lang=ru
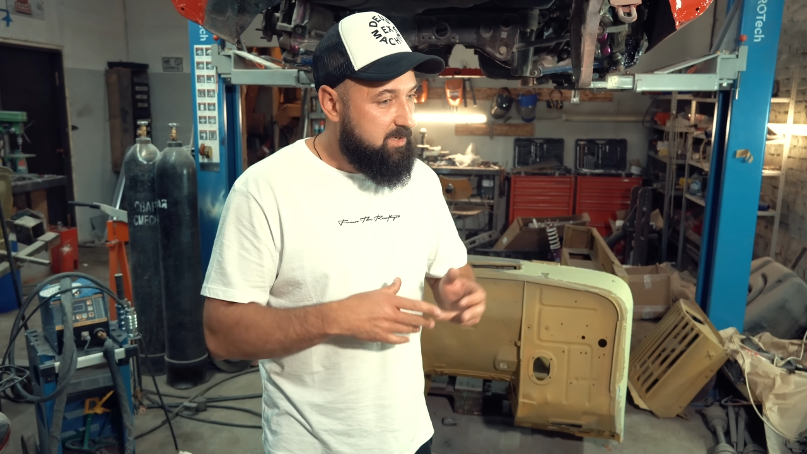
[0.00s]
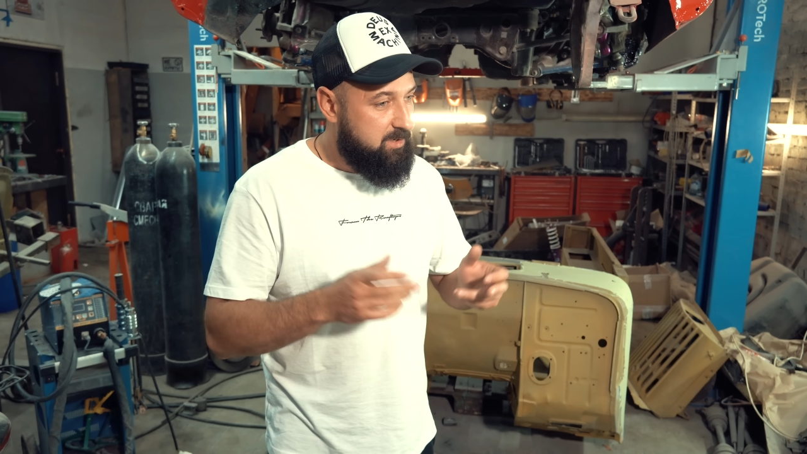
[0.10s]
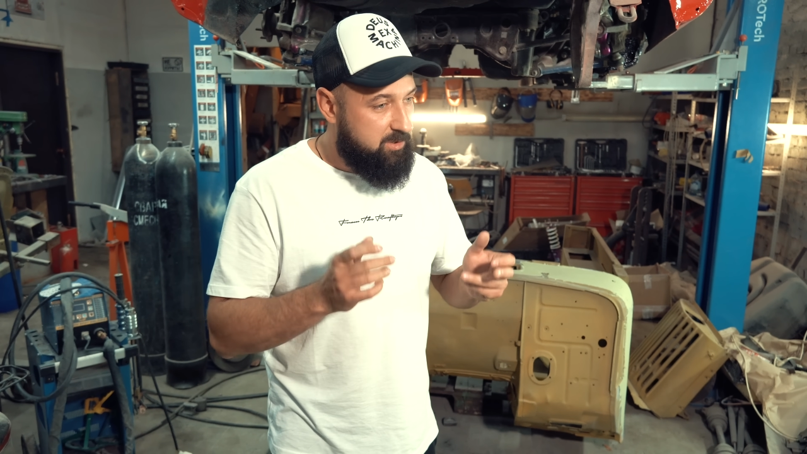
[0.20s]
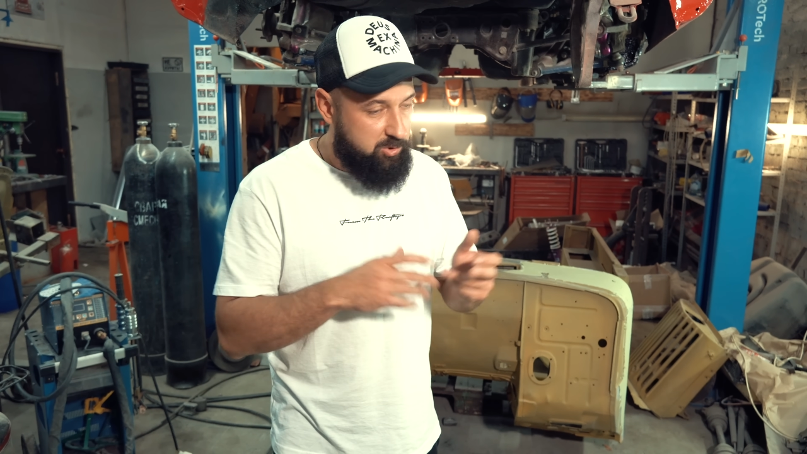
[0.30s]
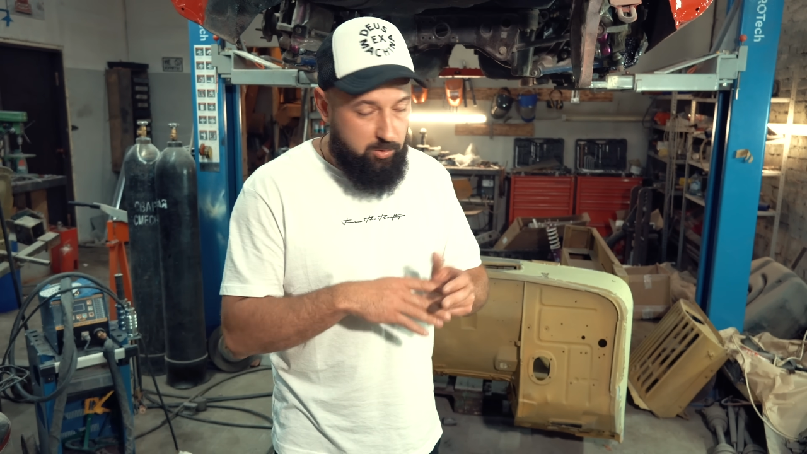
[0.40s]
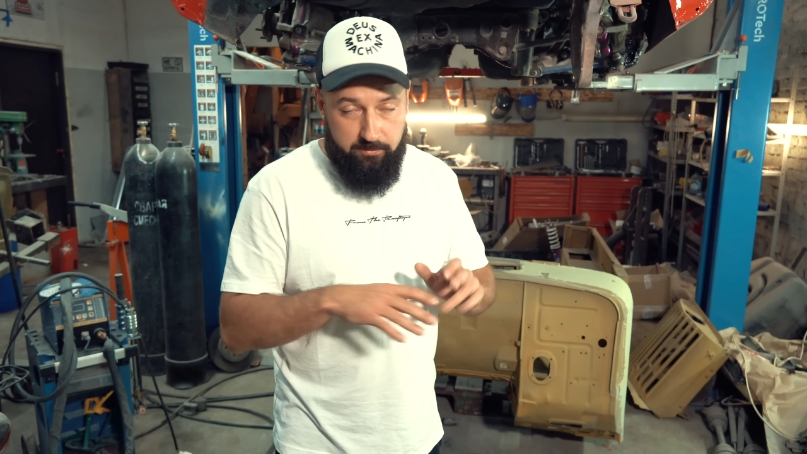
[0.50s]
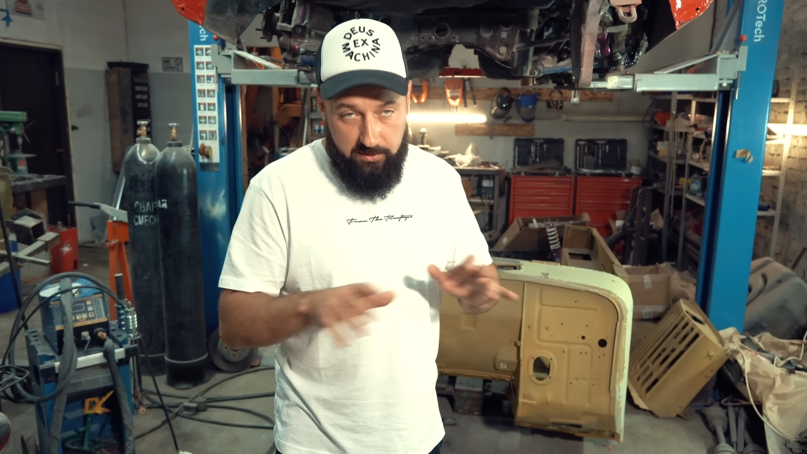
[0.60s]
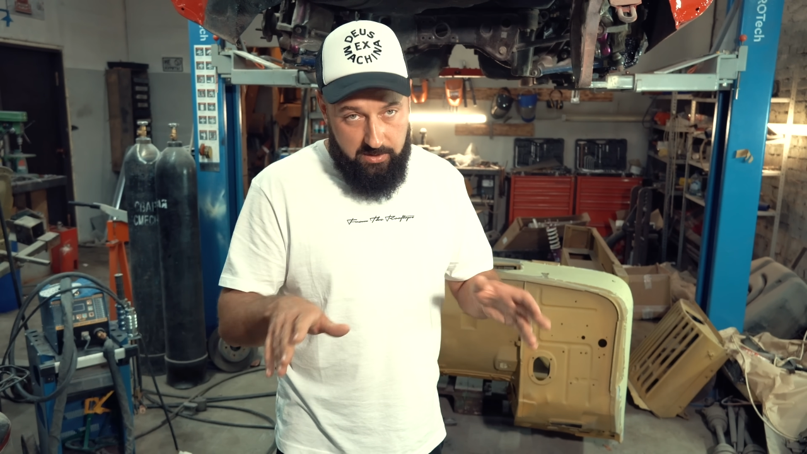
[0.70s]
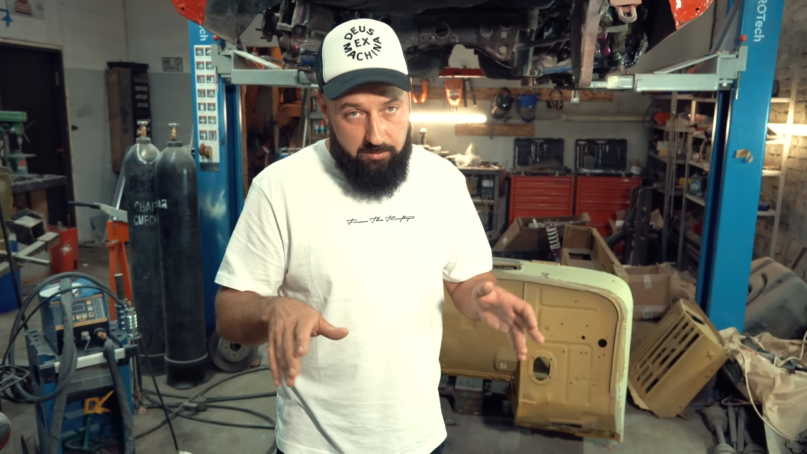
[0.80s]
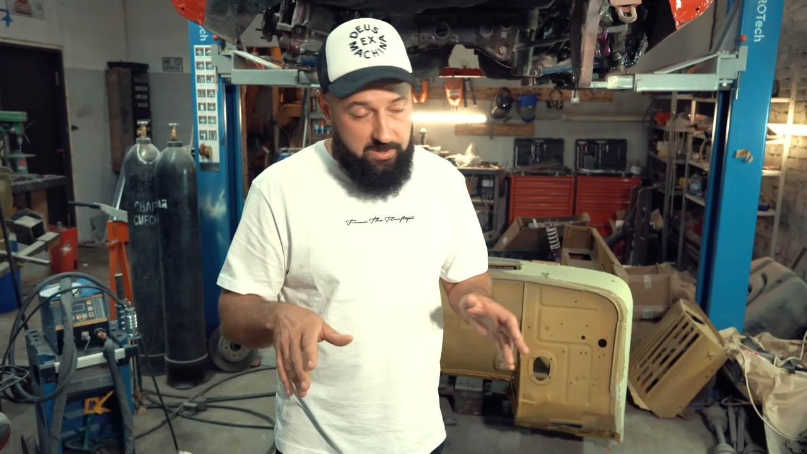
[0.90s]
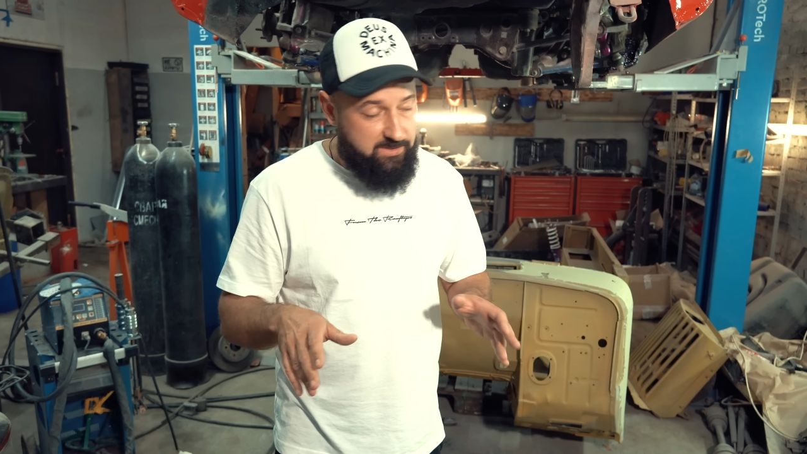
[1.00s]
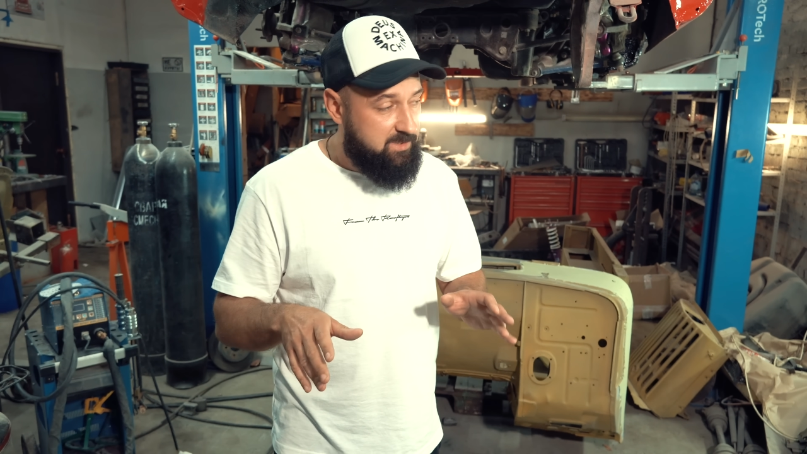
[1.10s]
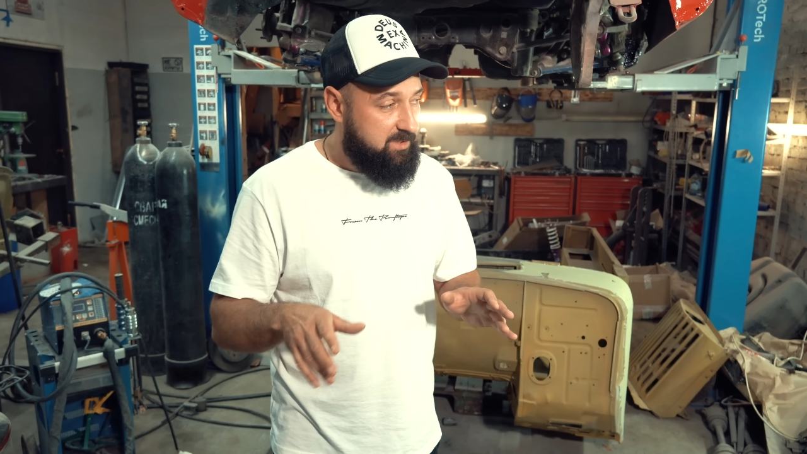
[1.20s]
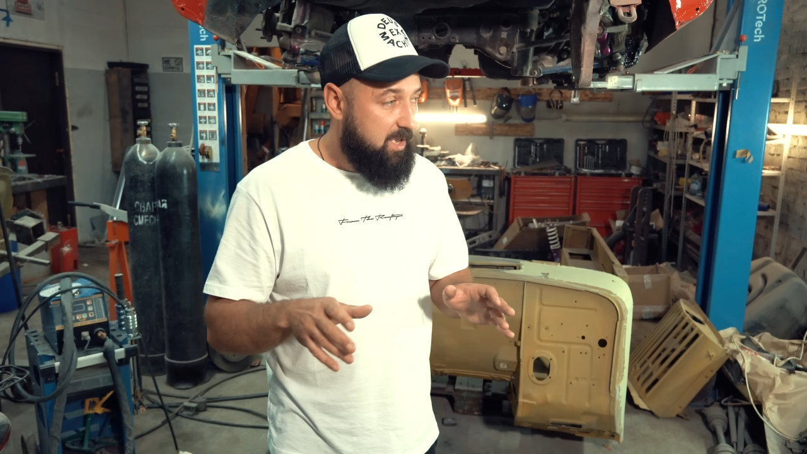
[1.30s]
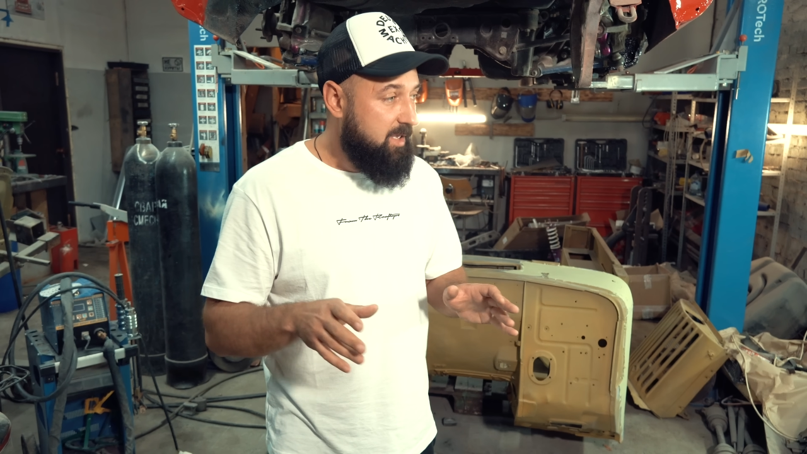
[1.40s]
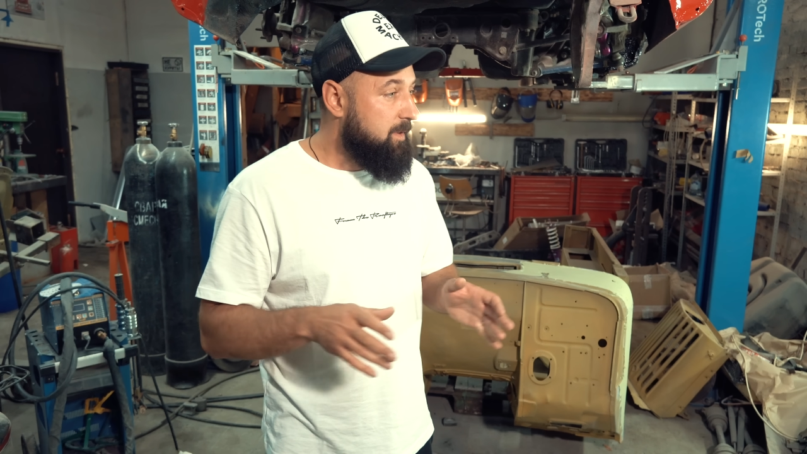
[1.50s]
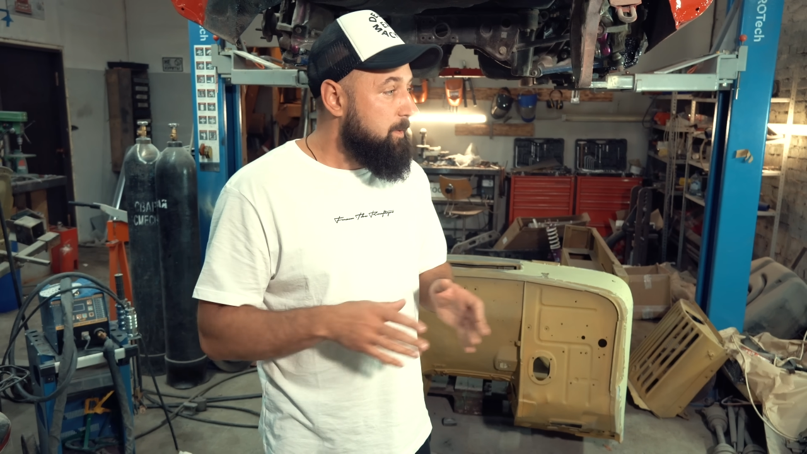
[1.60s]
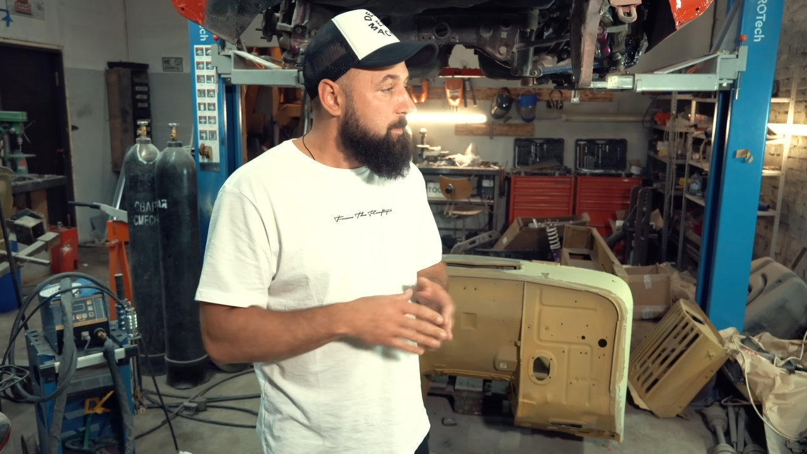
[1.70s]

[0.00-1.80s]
э, шовный герметик, да,